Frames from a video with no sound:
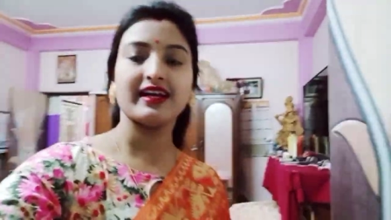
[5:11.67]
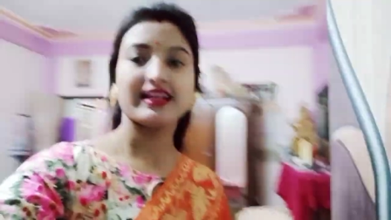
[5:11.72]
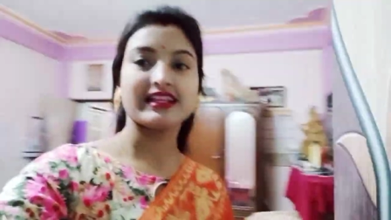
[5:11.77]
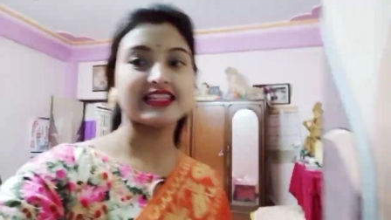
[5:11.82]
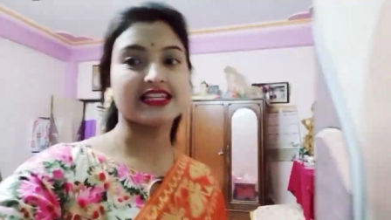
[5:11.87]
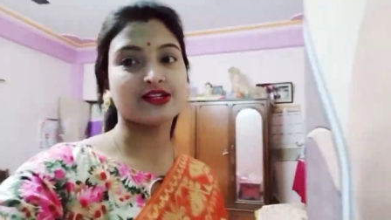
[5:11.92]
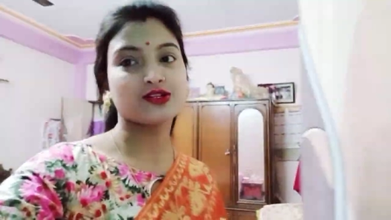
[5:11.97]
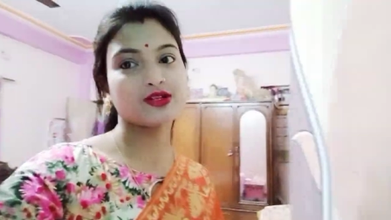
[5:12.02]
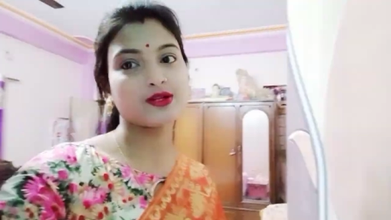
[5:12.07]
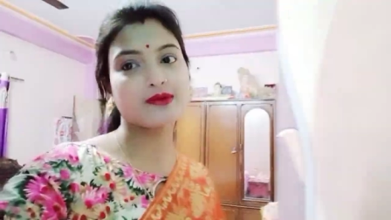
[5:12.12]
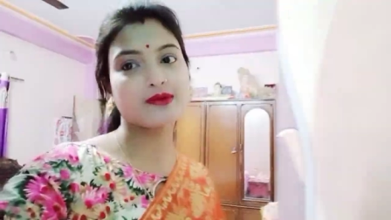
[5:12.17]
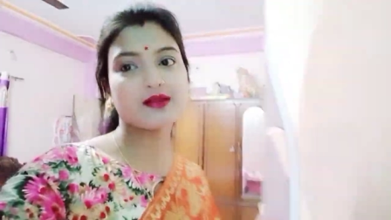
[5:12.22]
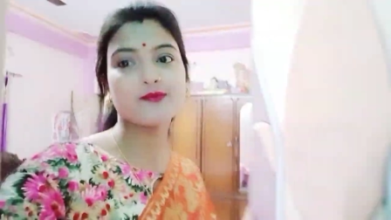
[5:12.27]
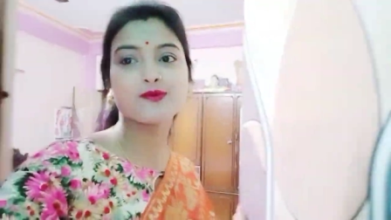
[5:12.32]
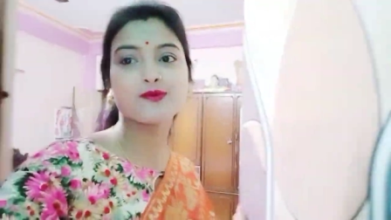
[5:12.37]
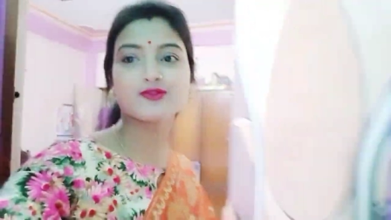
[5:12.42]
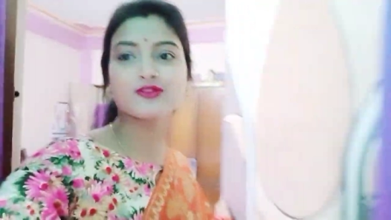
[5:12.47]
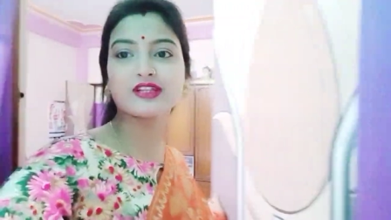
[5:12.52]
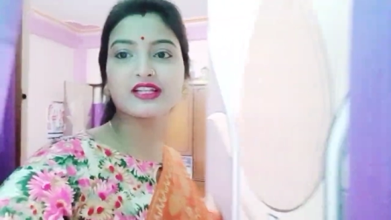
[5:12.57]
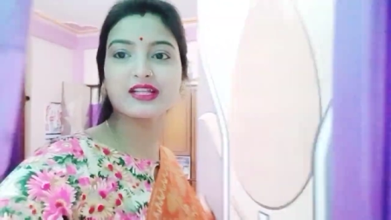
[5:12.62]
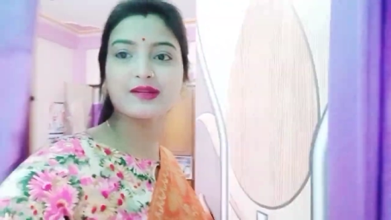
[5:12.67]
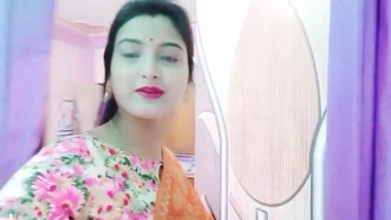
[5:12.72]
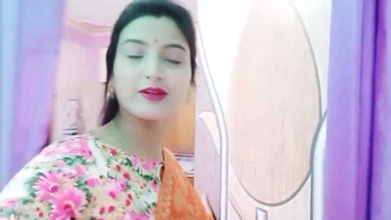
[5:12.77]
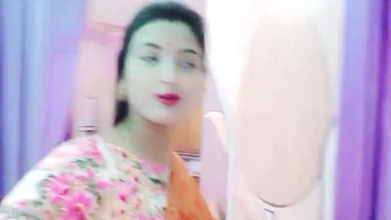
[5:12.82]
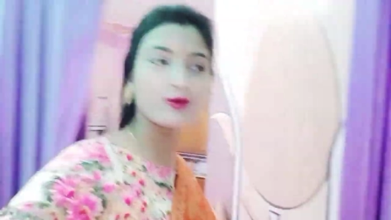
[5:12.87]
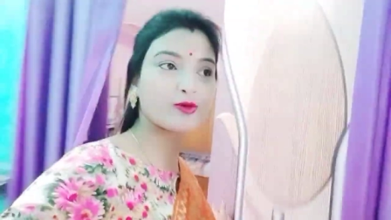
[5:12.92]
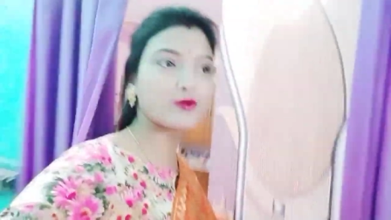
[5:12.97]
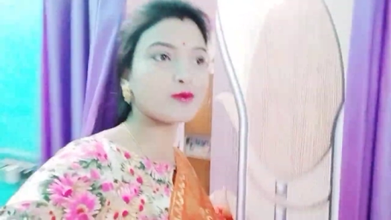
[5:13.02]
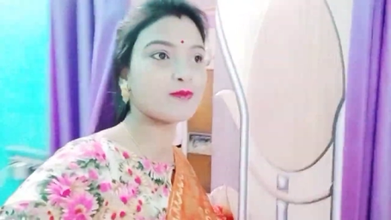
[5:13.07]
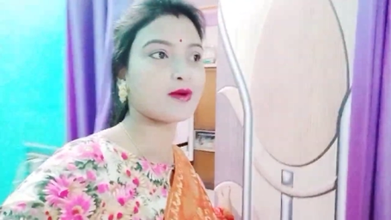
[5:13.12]
জেঠুদের বাড়ি পুজো দেখতে আমার
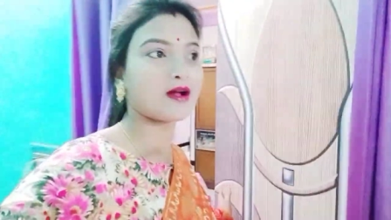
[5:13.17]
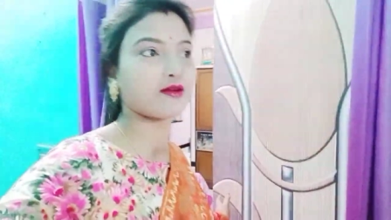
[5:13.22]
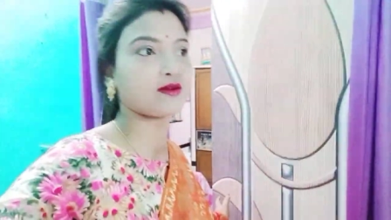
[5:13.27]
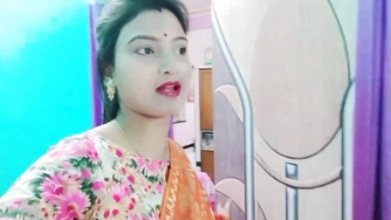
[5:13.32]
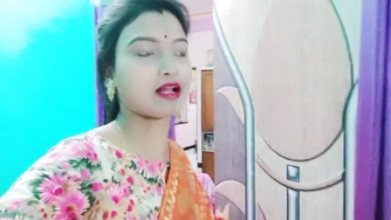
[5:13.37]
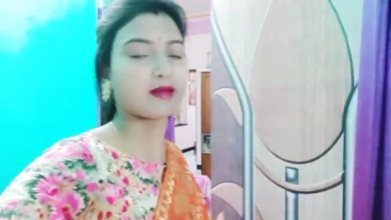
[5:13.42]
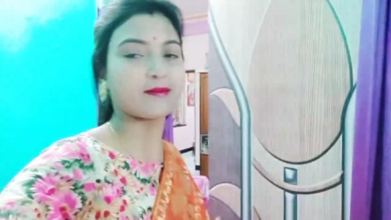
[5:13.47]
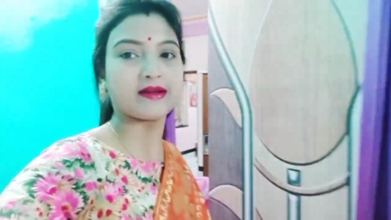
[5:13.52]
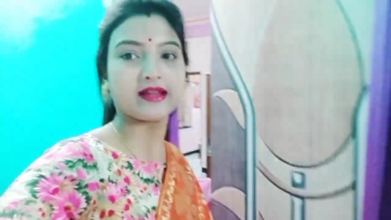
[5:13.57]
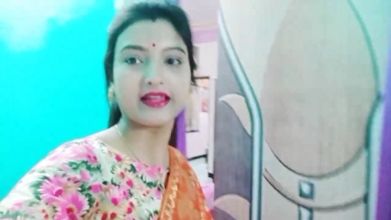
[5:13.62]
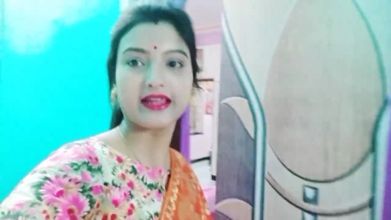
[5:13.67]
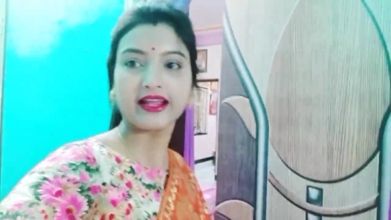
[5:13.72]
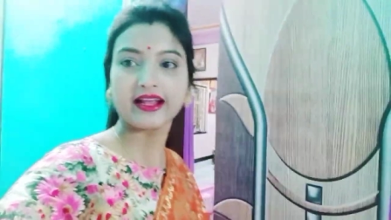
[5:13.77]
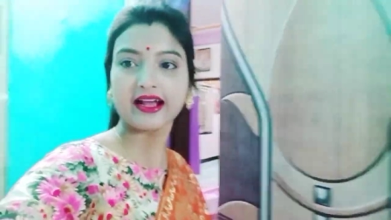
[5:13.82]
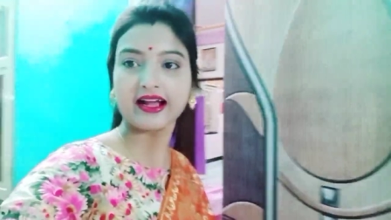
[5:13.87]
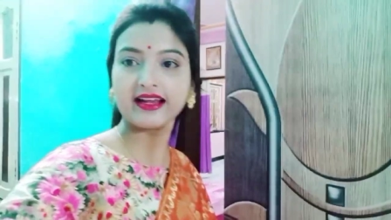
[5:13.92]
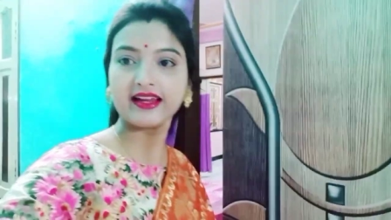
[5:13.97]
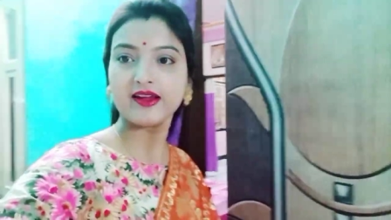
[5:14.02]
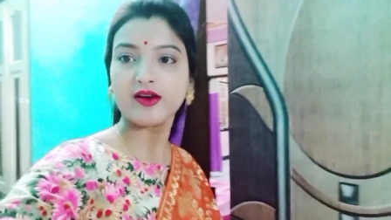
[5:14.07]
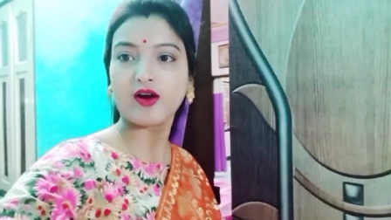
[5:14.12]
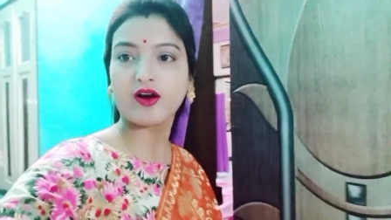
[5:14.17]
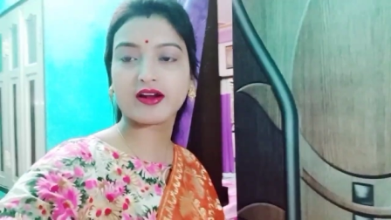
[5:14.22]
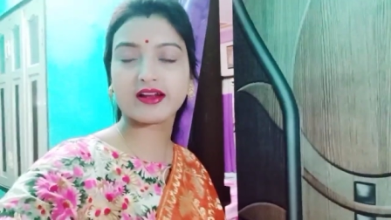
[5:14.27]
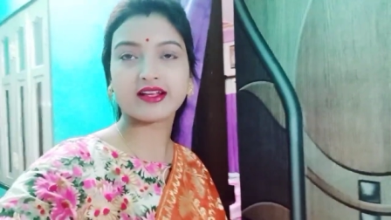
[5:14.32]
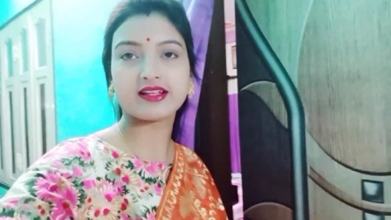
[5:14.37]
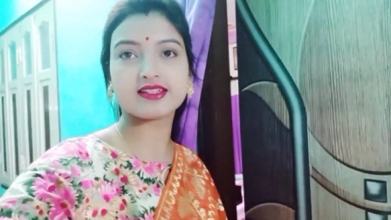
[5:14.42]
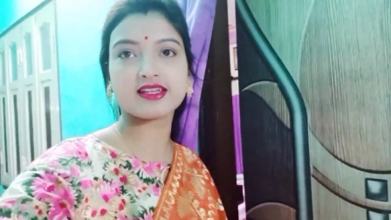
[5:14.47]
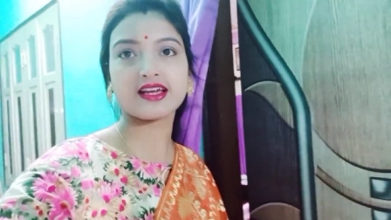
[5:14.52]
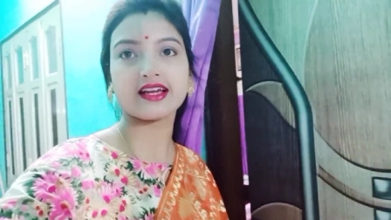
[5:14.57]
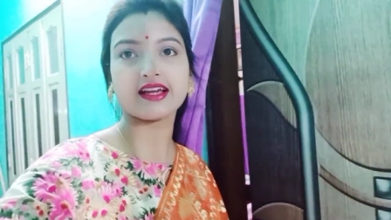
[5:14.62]
খুব ভালো লাগে মানে এখানে অনেক
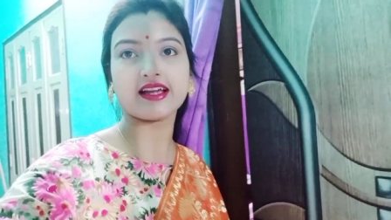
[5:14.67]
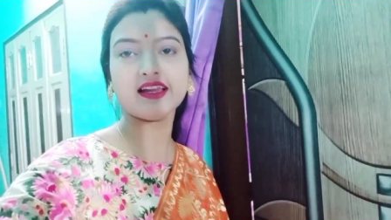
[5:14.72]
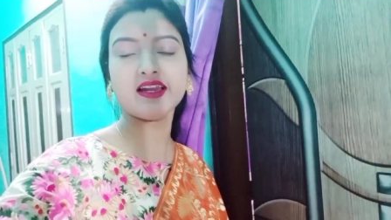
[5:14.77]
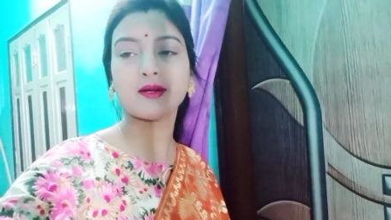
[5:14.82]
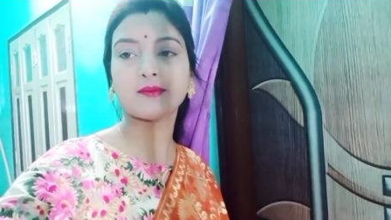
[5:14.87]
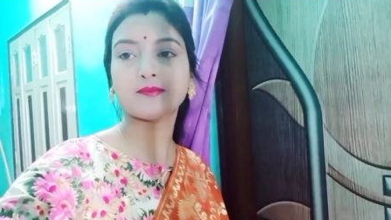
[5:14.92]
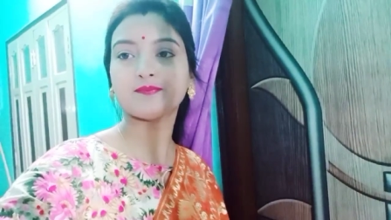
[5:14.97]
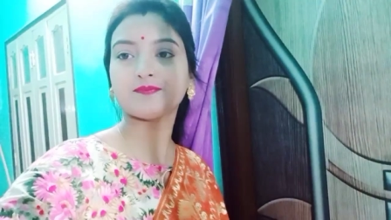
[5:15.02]
জায়গায় না